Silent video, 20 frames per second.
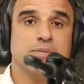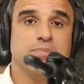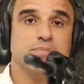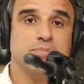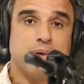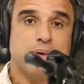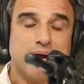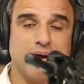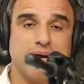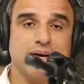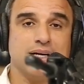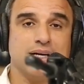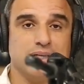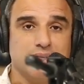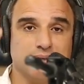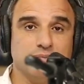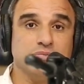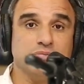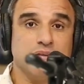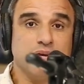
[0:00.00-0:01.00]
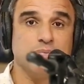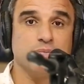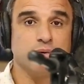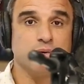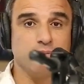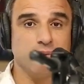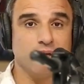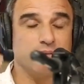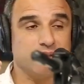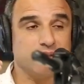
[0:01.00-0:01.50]
para não ter
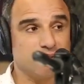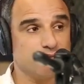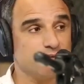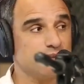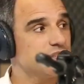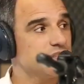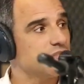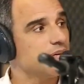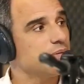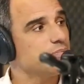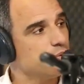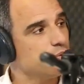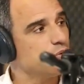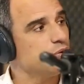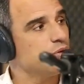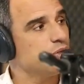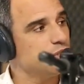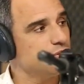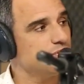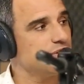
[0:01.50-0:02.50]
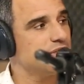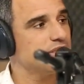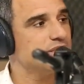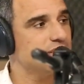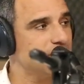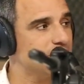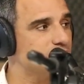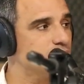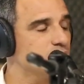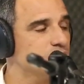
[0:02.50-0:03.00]
problema. Então você já pode
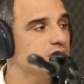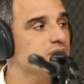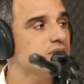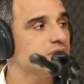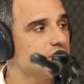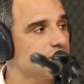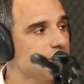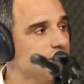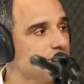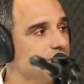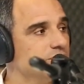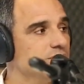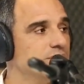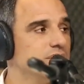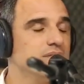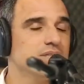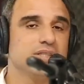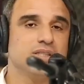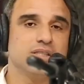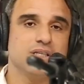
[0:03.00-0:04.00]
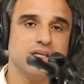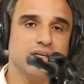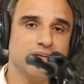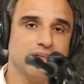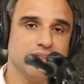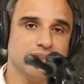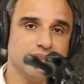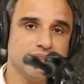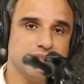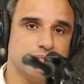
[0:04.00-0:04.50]
fazer a sucessão é
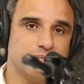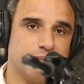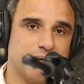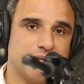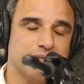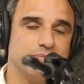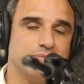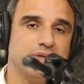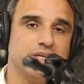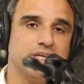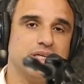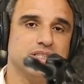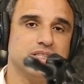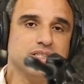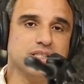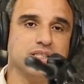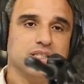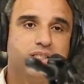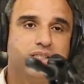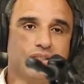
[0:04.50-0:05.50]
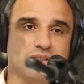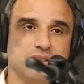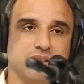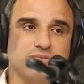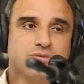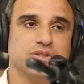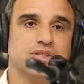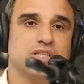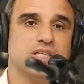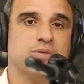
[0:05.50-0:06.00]
antecipadamente, antes de
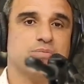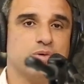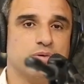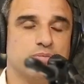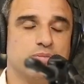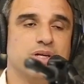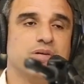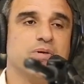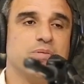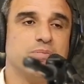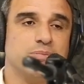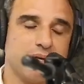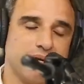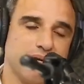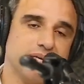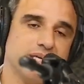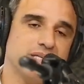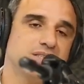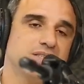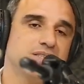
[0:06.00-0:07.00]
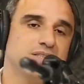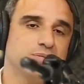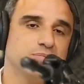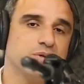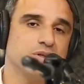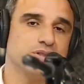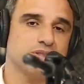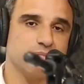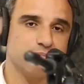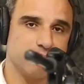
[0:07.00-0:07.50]
você ter problema, para que a gente
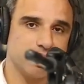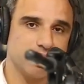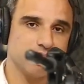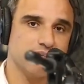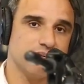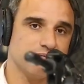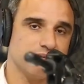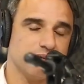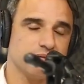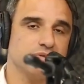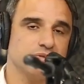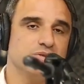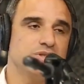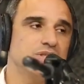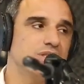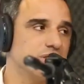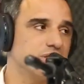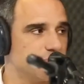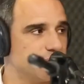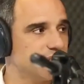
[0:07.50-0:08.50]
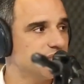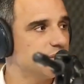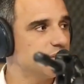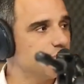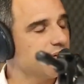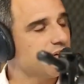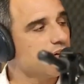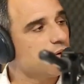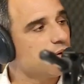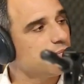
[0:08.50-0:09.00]
possa preservar o seu dinheiro. Mas é um
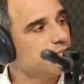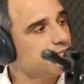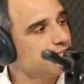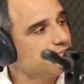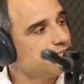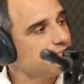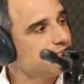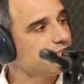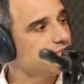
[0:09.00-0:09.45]
planejamento